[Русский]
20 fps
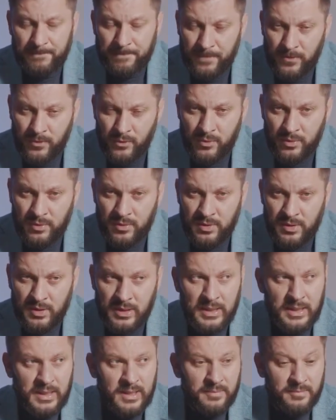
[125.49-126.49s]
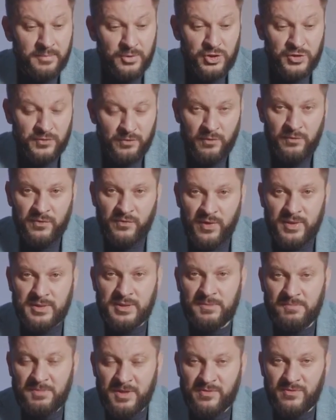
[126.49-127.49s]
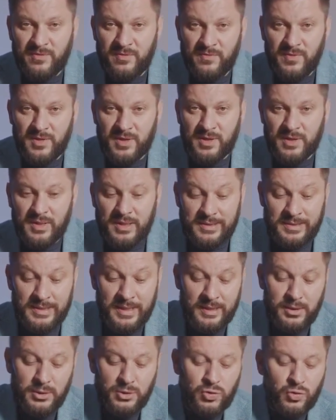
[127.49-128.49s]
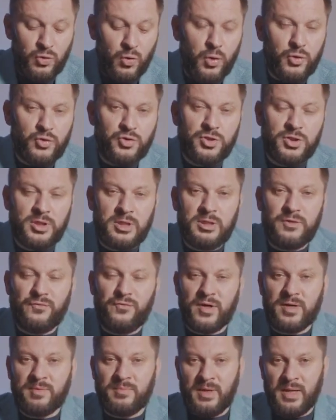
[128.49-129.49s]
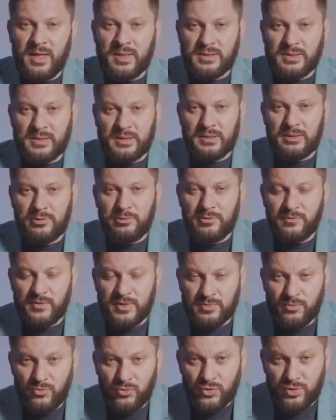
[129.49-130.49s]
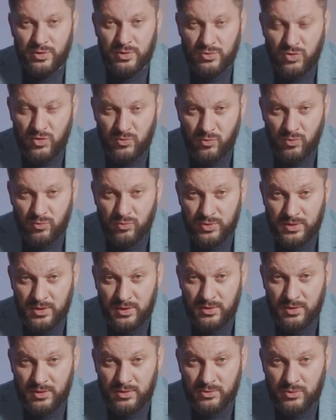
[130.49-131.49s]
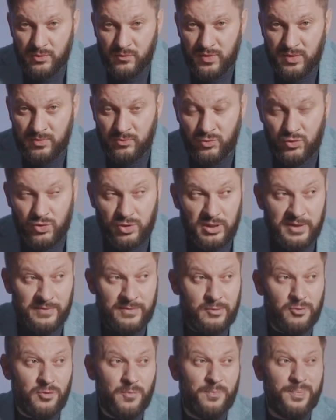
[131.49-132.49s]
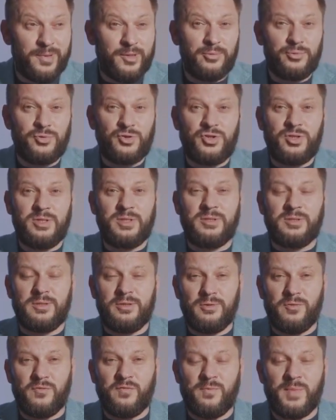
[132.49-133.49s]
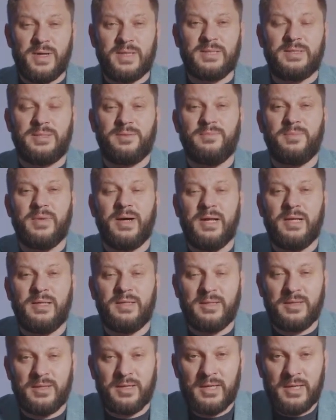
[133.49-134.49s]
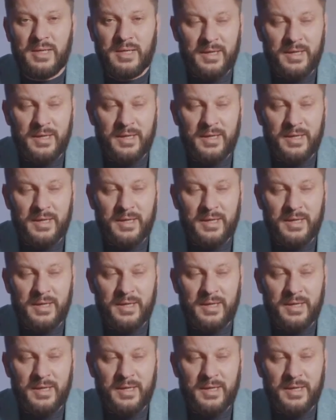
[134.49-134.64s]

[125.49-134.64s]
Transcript: Но мы живем в 21 веке, где источники информации дают возможность любому заинтересованному человеку получить ее в максимальной,